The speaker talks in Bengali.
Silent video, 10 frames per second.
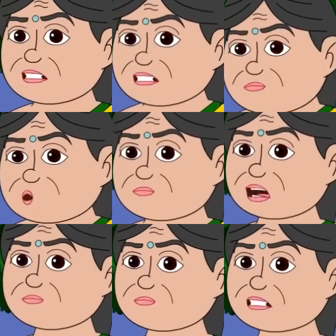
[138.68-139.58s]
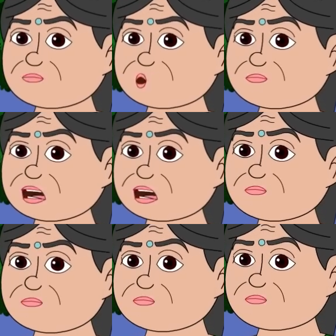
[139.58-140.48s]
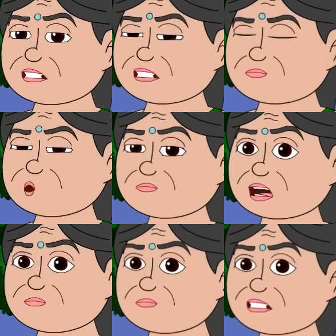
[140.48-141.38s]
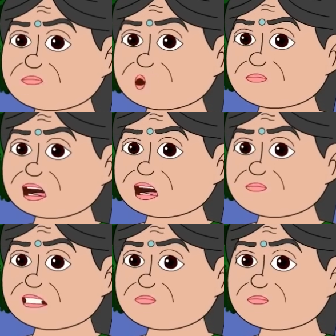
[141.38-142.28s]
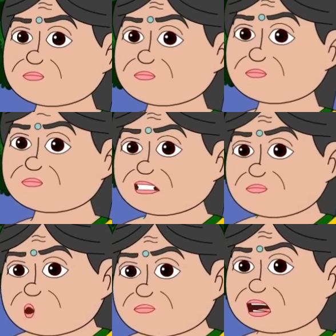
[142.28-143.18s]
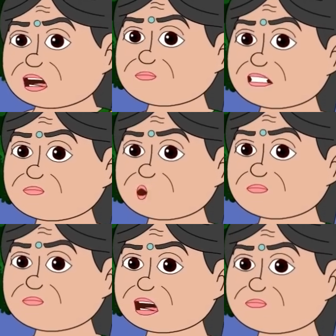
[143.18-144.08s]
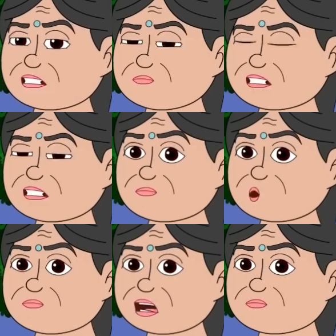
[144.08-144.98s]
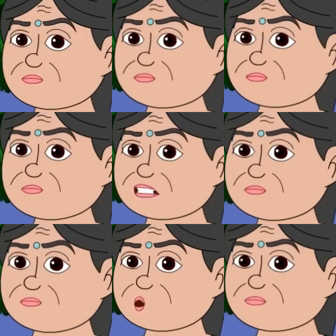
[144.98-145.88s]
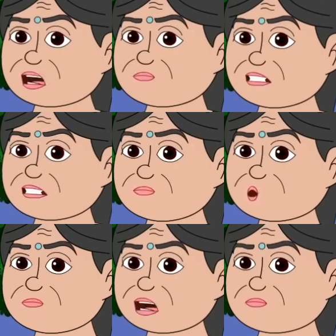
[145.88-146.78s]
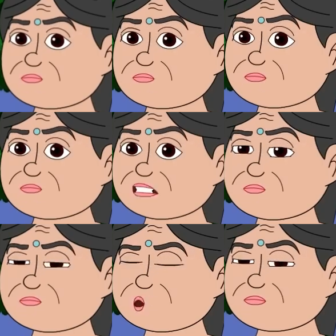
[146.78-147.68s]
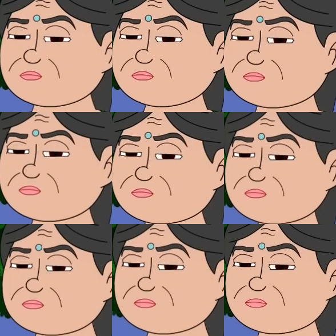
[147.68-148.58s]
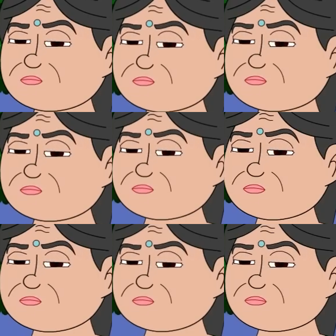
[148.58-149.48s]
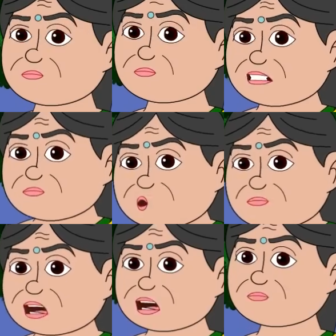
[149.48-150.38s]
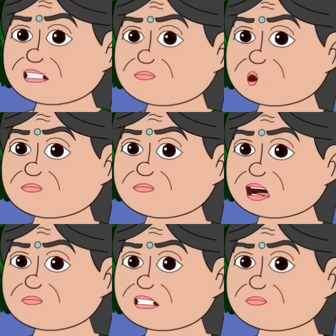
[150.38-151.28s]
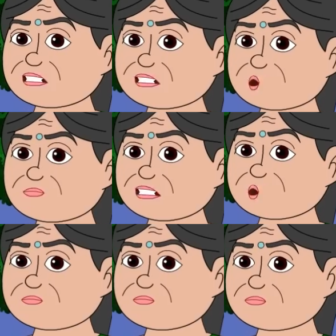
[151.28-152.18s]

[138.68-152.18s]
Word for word: কিছু বলা যায় না দিনকাল যা পড়েছে এটা তো প্রত্যেকটা বাড়িরই গল্প তাই বলি শোনো বউকে সভায় ছেড়ে দেবে না একটু শাসনে রাখবে প্রথম থেকে